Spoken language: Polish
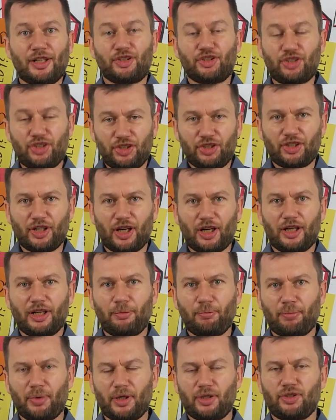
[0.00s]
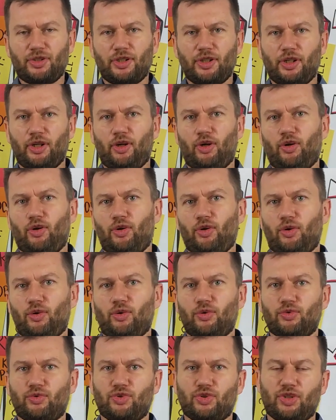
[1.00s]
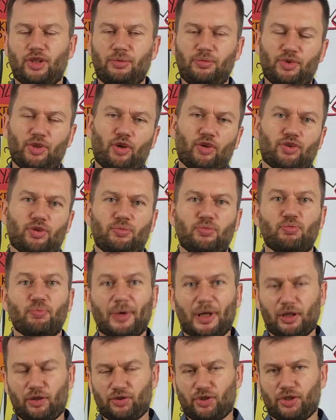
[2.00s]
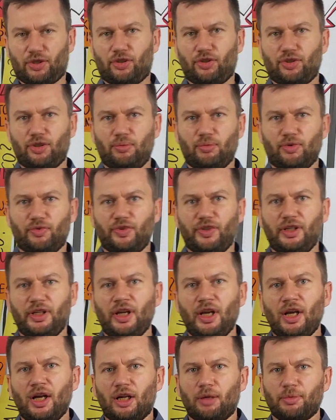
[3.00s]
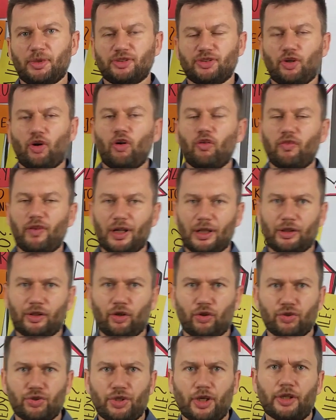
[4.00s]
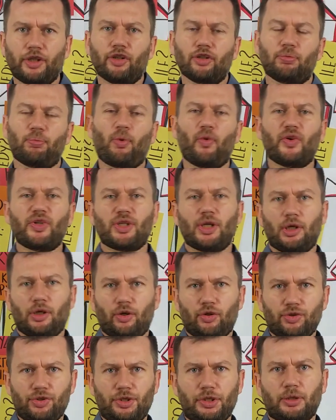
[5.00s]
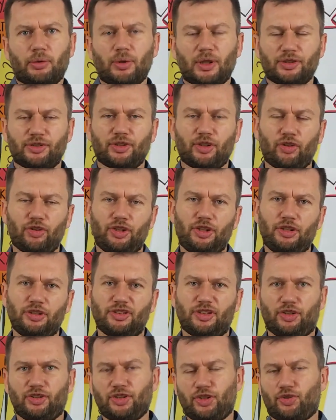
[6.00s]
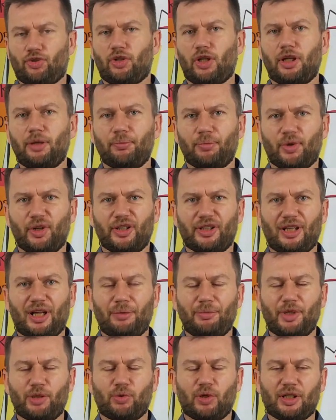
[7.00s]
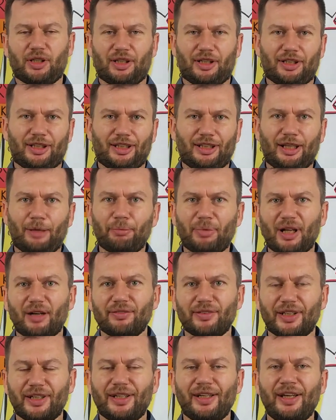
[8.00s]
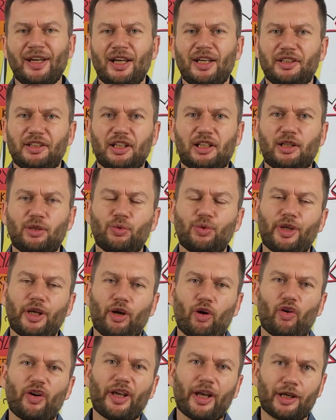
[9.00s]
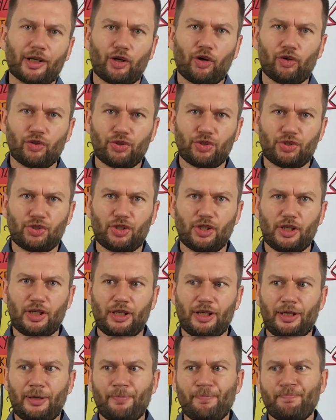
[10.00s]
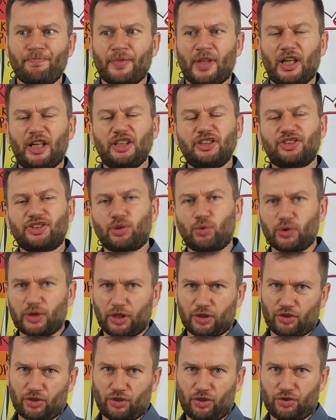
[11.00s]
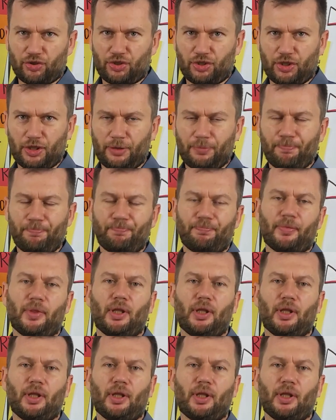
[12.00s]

Dzisiaj będzie o czymś, o czym bardzo rzadko się mówi, natomiast o wartościach i odpowiedzialności, która stoi za projektami, która tak naprawdę decyduje o jakości i skuteczności